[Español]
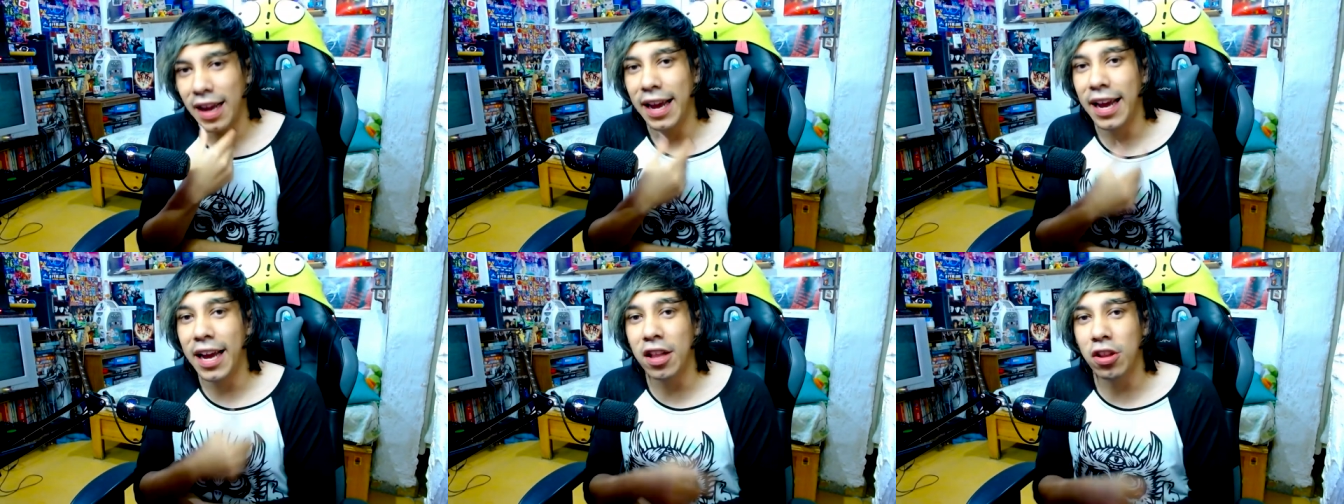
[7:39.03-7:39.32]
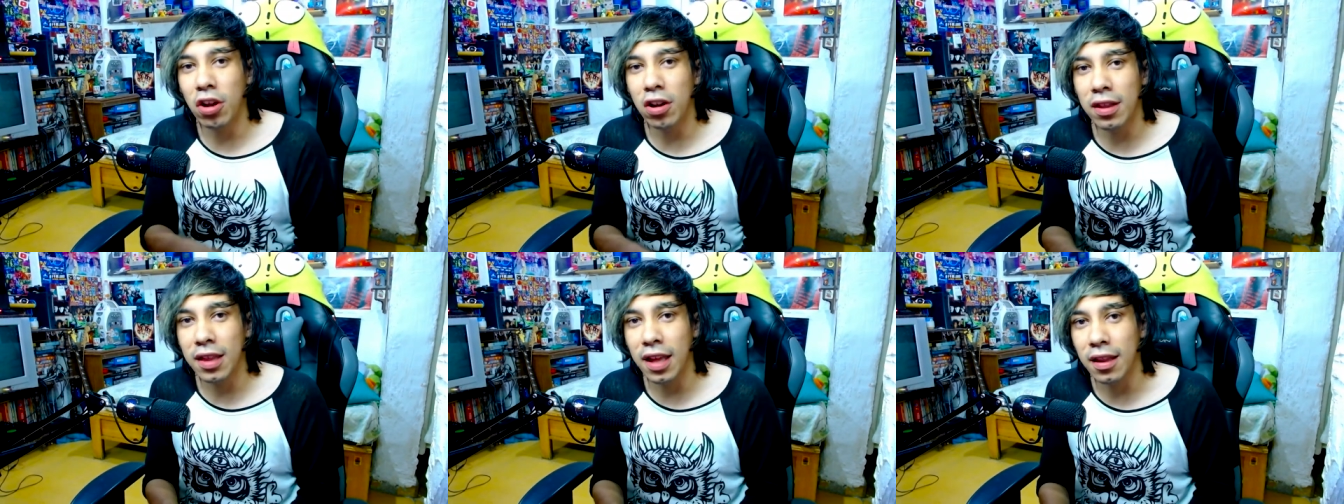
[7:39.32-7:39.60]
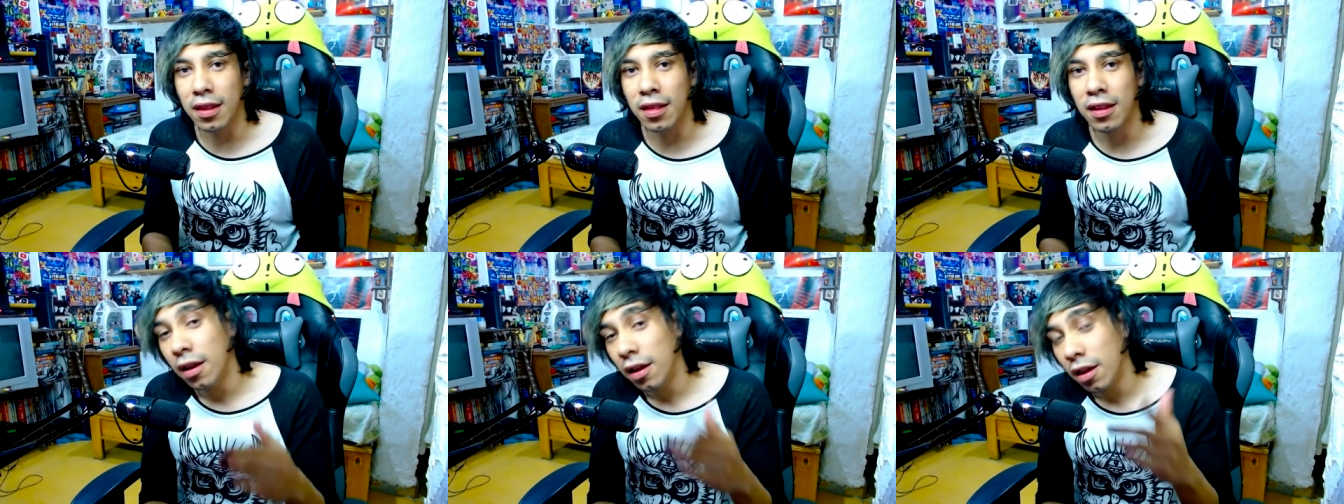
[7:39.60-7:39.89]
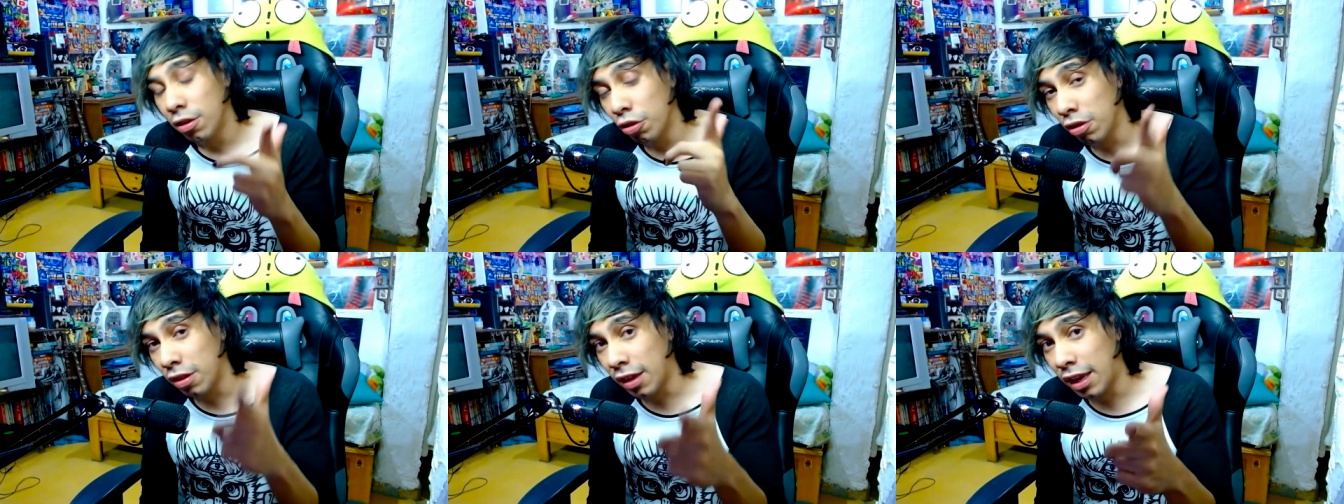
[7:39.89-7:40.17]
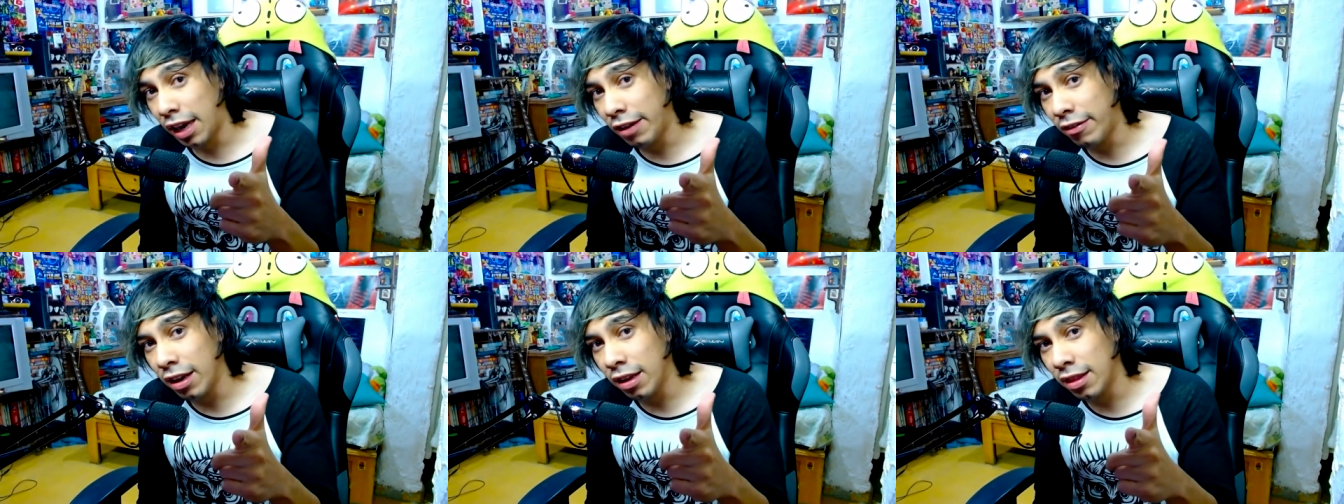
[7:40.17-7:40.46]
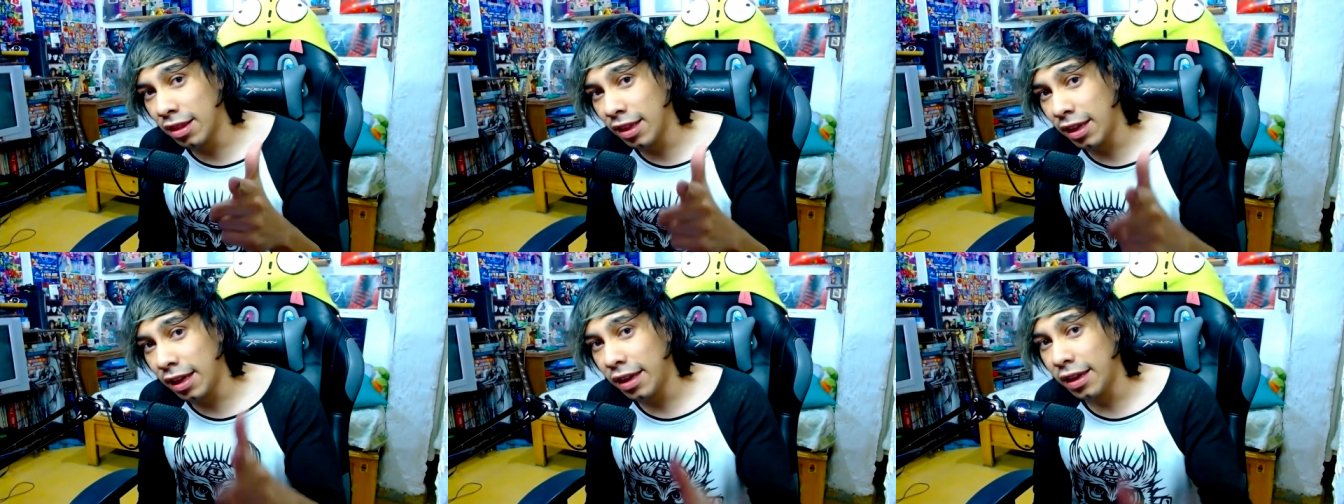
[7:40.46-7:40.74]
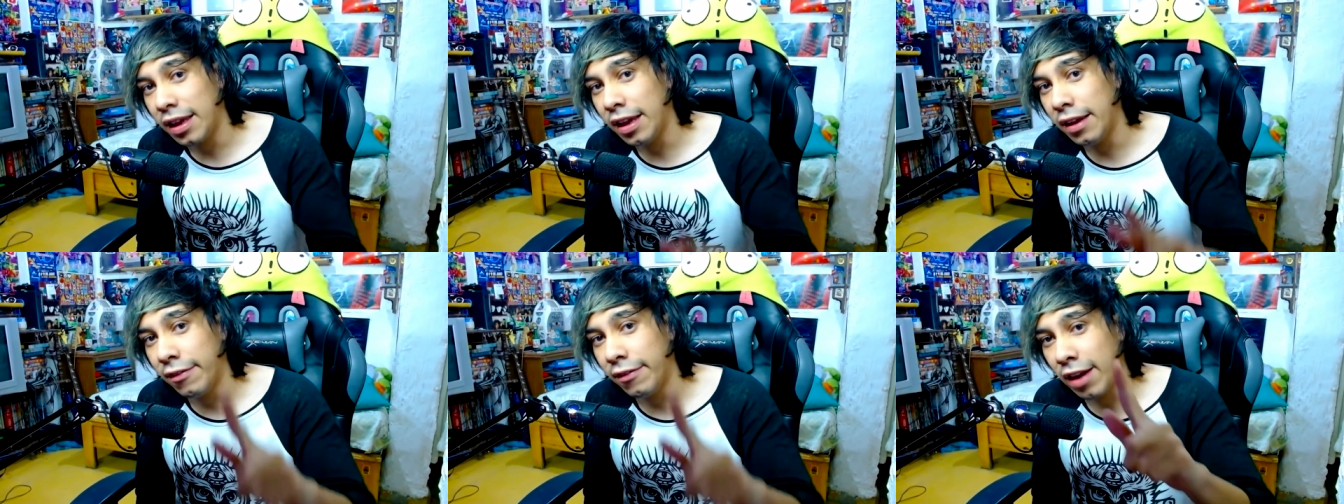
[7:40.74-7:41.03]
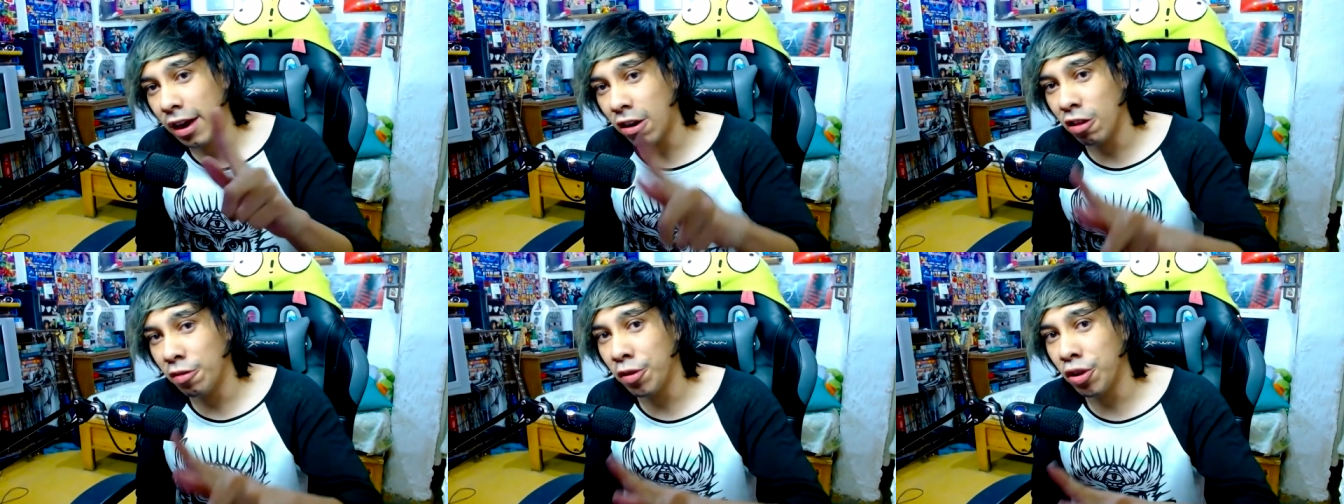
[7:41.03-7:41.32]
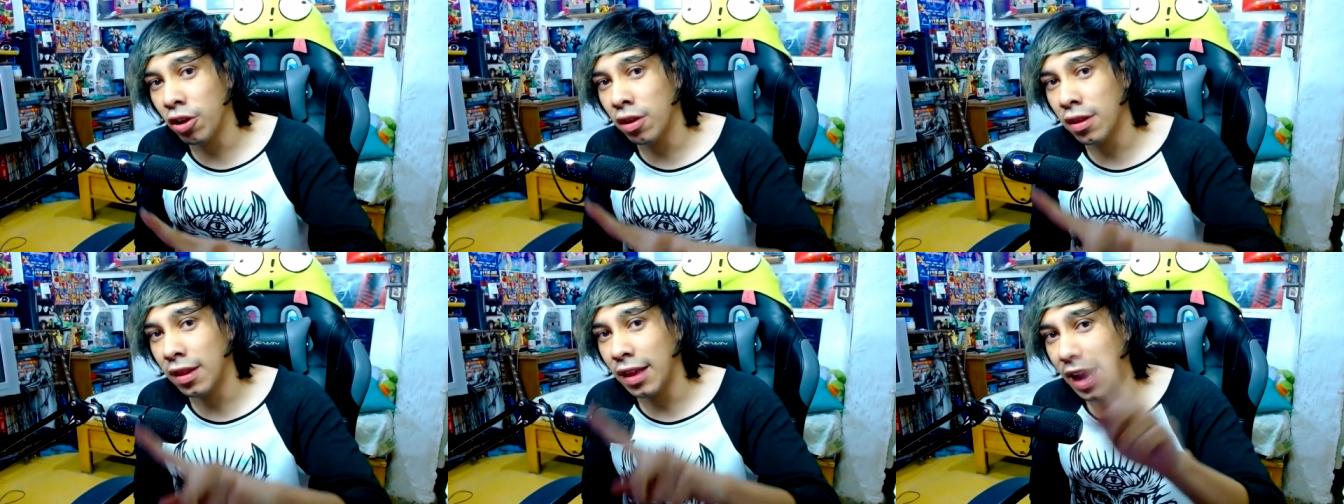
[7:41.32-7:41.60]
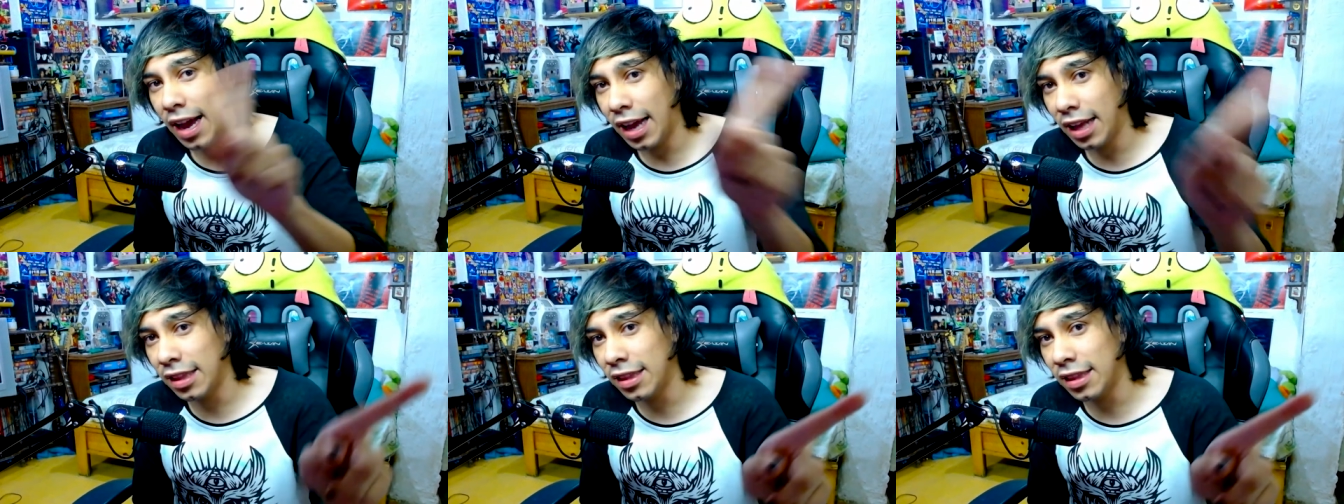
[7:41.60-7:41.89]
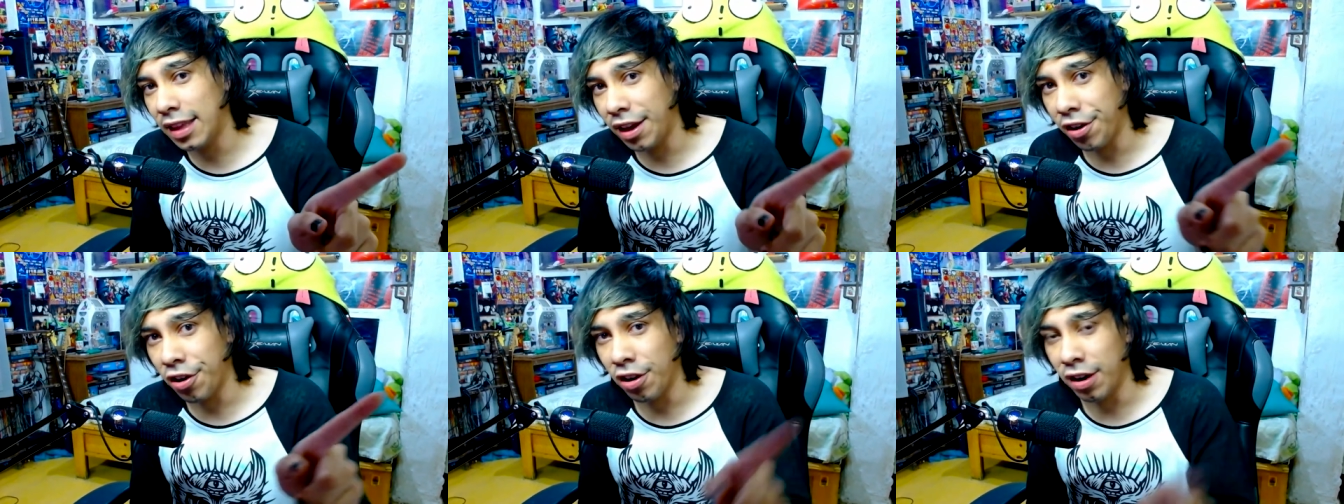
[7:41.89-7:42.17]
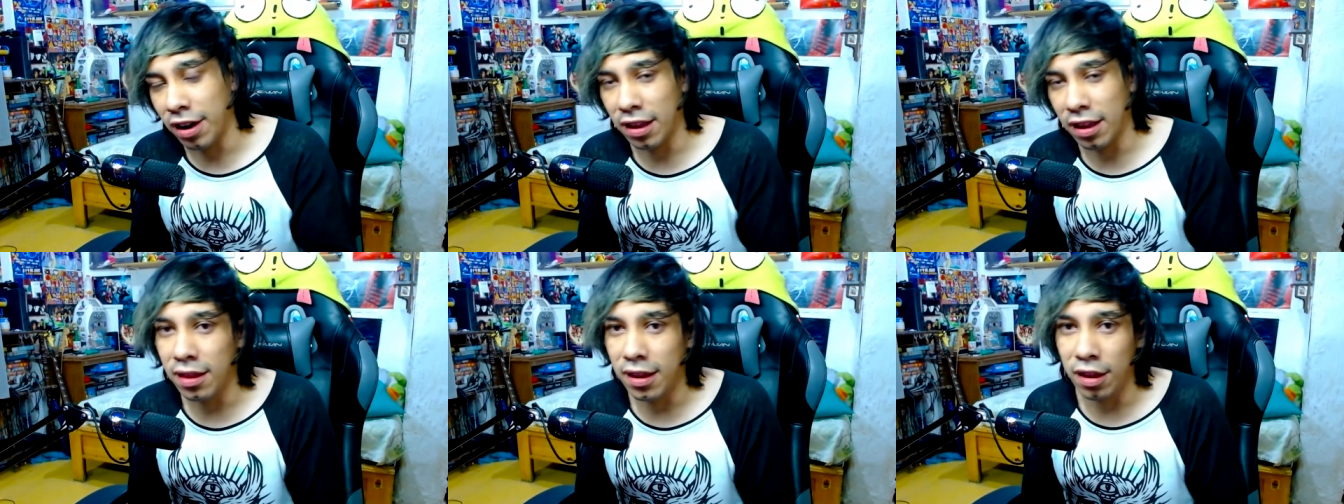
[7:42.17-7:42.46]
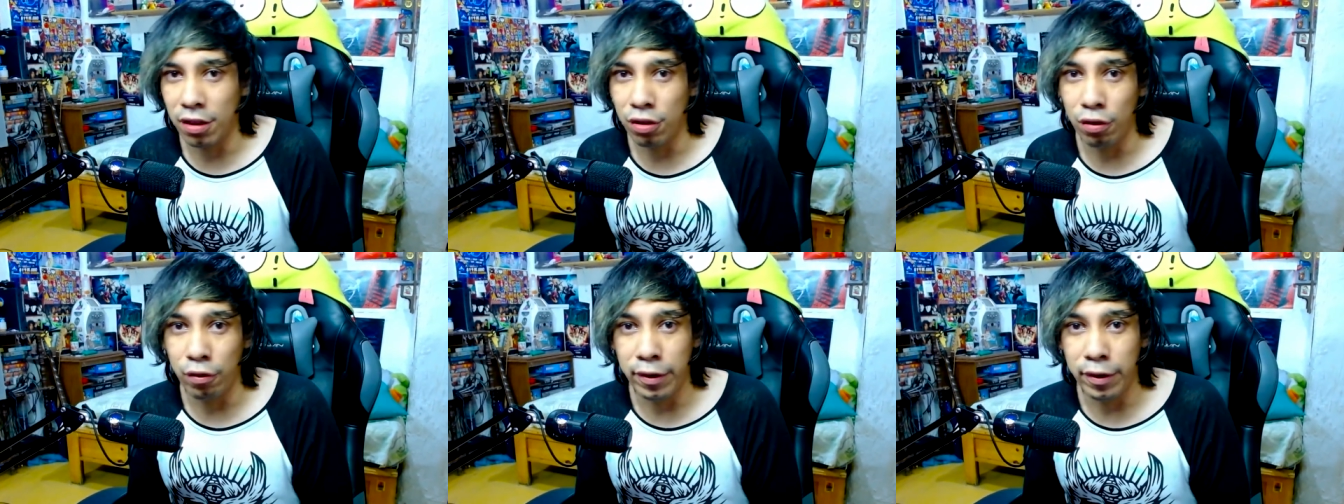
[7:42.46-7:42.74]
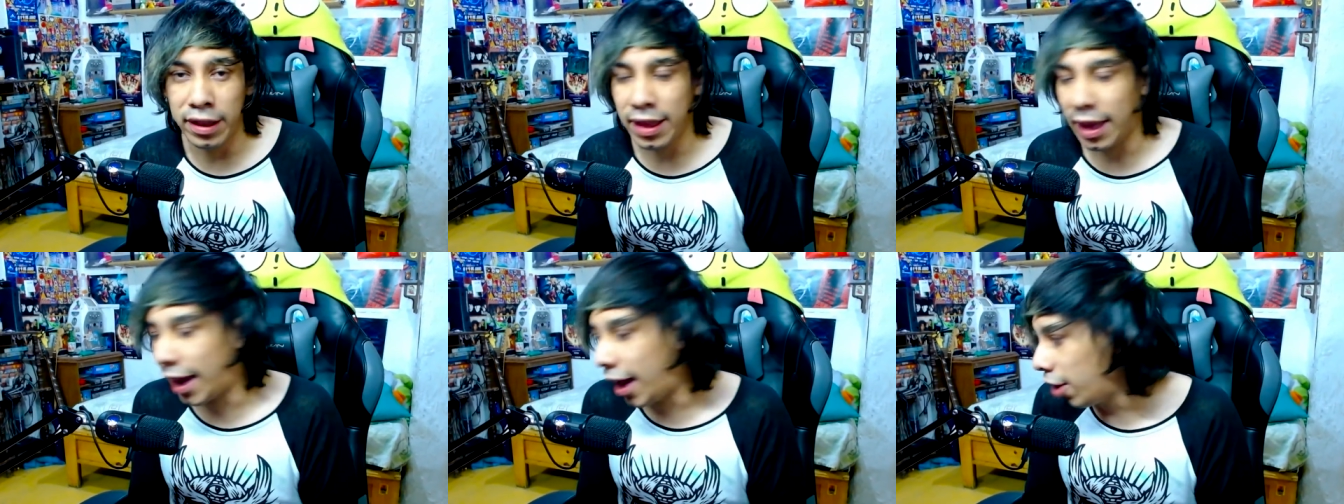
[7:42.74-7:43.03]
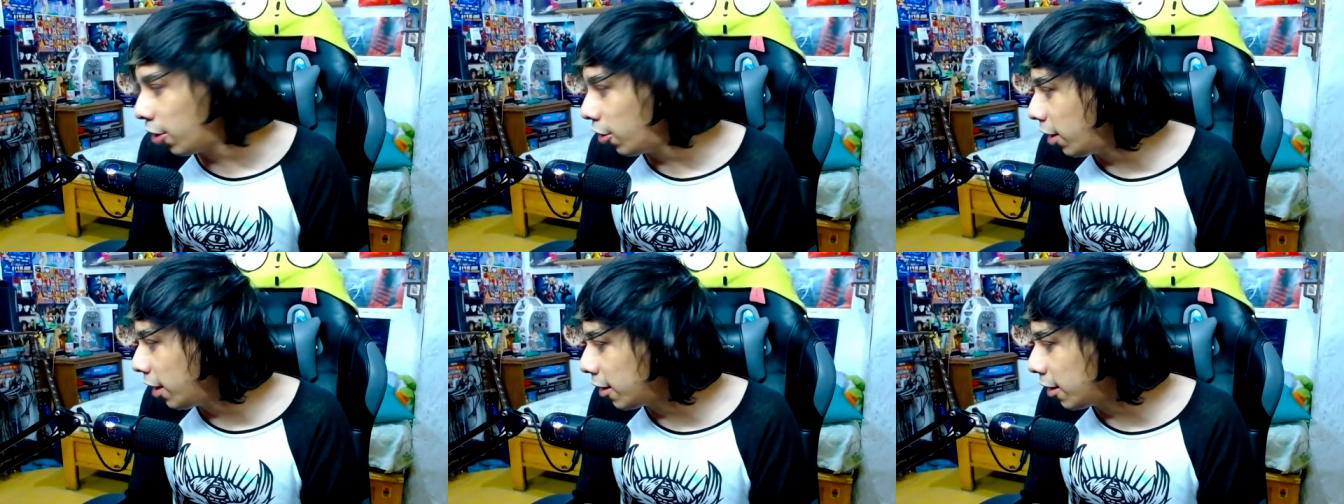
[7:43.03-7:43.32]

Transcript: Entonces, suscríbanse y vean los videos anteriores. Si subí se quedó ahí